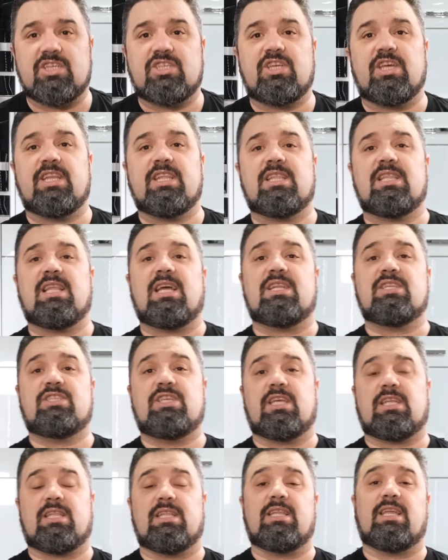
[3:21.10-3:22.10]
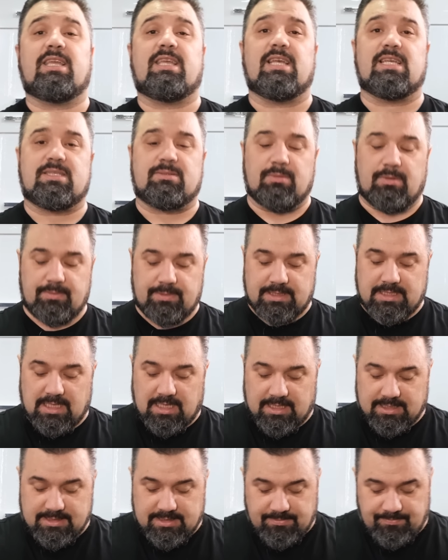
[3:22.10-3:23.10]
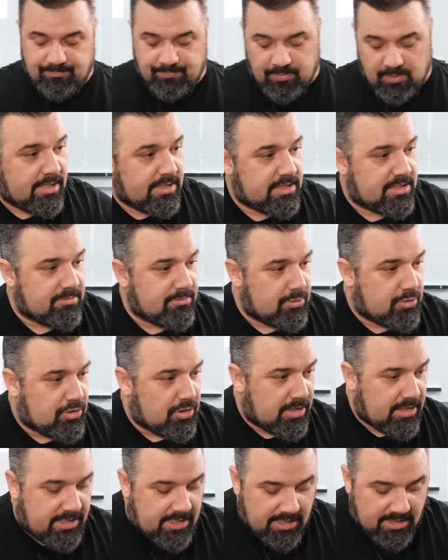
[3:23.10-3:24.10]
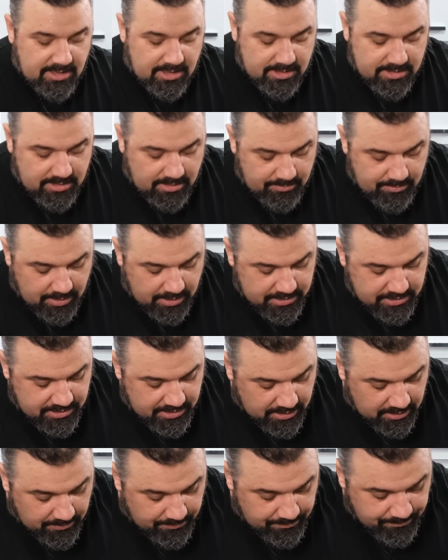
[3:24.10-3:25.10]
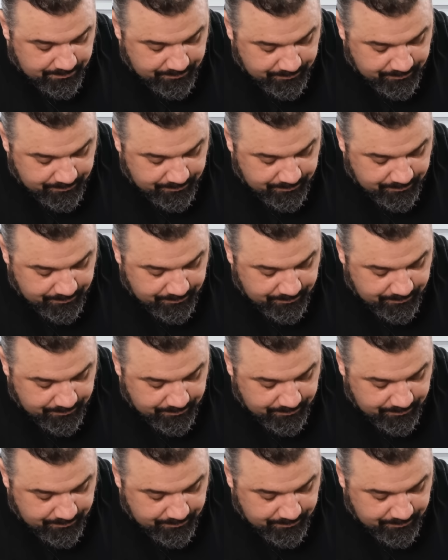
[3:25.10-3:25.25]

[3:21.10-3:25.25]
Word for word: şeritler şeklinde kesmemiz lazım. Şimdi şöyle kenardan başlayalım.